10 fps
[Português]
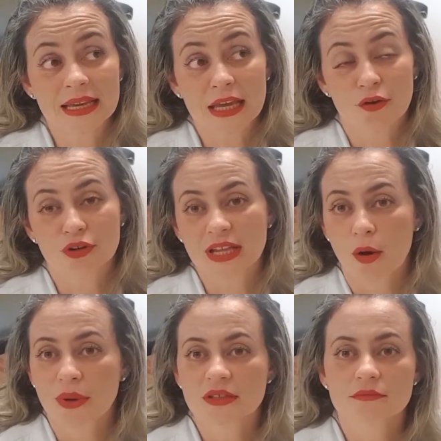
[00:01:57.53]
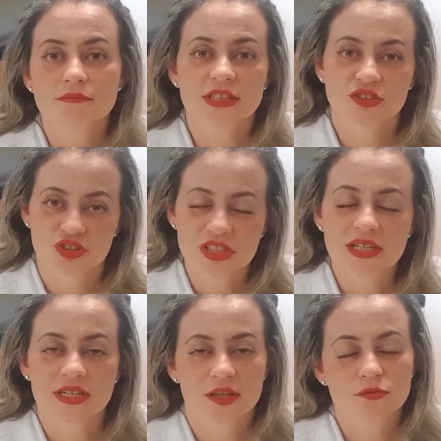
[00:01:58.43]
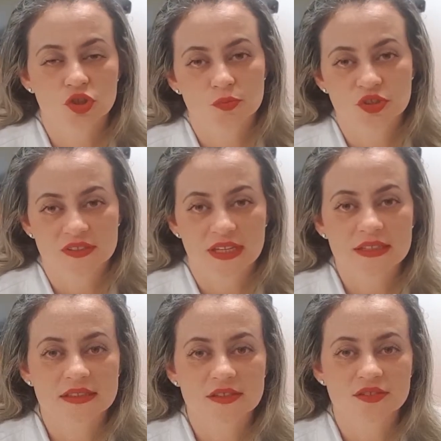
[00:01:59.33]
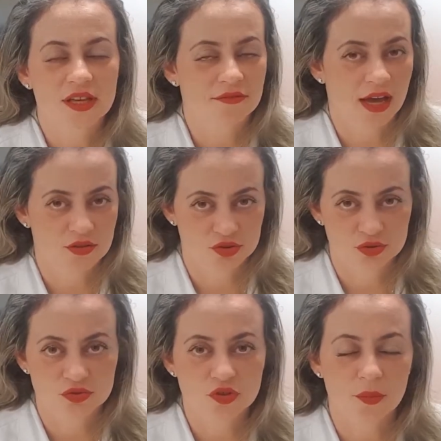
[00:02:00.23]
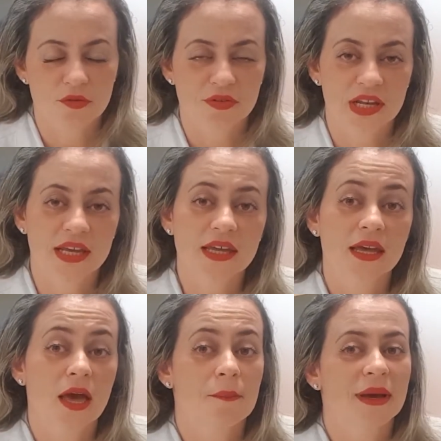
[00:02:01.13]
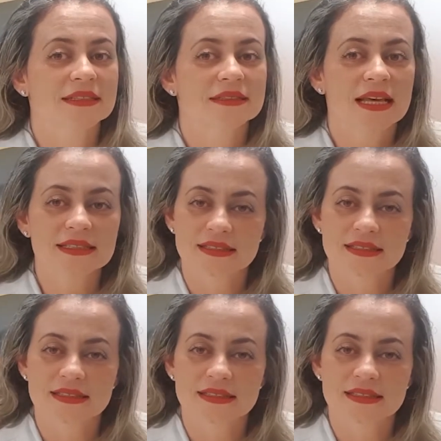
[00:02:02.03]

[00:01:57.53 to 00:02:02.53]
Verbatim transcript: Eu vou dar uma, uma dica aqui, um tipo de exercício tem vários outros, como eu falei, mas nesse